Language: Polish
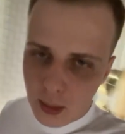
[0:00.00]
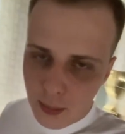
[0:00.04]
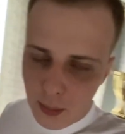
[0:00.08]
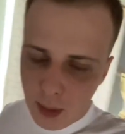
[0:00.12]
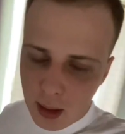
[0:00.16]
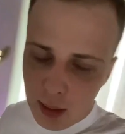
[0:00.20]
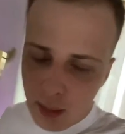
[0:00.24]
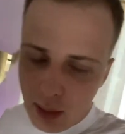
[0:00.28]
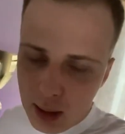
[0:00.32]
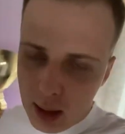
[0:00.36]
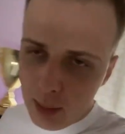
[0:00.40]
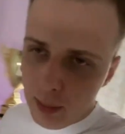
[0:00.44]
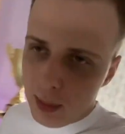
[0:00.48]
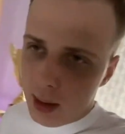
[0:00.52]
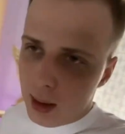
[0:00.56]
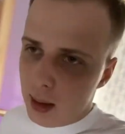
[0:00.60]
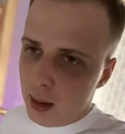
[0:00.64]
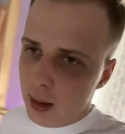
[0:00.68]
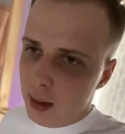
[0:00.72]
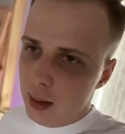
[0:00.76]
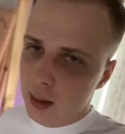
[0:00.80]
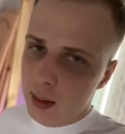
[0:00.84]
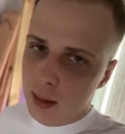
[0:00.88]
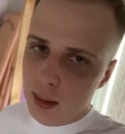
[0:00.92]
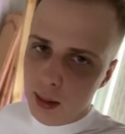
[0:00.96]
miałem zamiar
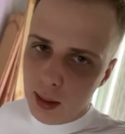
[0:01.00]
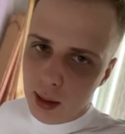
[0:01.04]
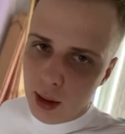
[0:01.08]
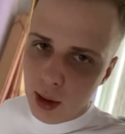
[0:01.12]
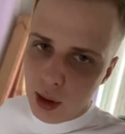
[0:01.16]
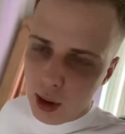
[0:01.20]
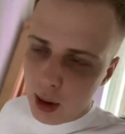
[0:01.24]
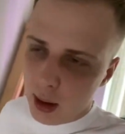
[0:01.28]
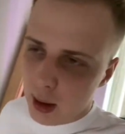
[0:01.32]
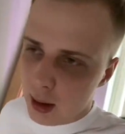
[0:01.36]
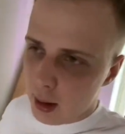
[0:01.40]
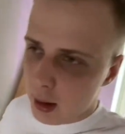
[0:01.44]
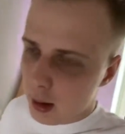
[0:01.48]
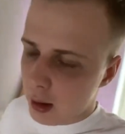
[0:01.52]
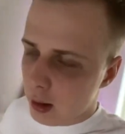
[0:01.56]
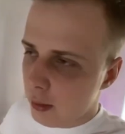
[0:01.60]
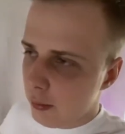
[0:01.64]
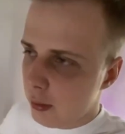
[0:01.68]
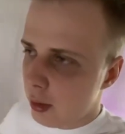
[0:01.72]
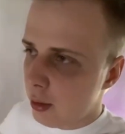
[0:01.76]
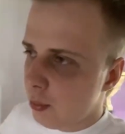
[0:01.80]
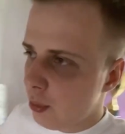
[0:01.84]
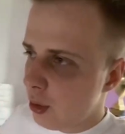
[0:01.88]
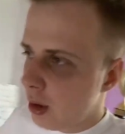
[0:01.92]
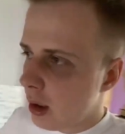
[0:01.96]
e, gdzieś jechać rano,
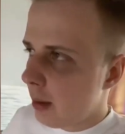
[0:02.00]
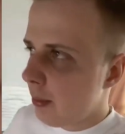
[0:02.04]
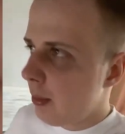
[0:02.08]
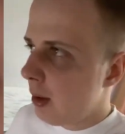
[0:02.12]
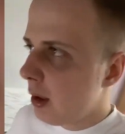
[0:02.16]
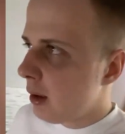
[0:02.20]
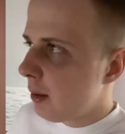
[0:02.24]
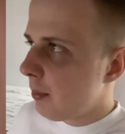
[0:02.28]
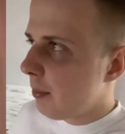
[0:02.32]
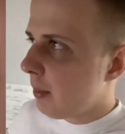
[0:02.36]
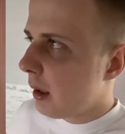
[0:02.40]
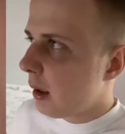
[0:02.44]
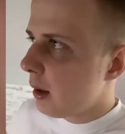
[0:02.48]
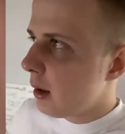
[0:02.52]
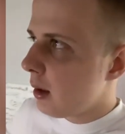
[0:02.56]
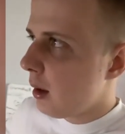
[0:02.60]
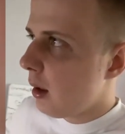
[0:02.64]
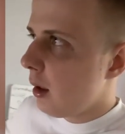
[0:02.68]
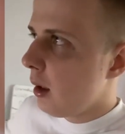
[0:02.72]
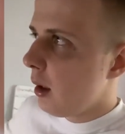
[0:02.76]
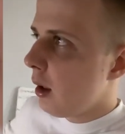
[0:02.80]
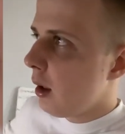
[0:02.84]
więc musiałem iść spać.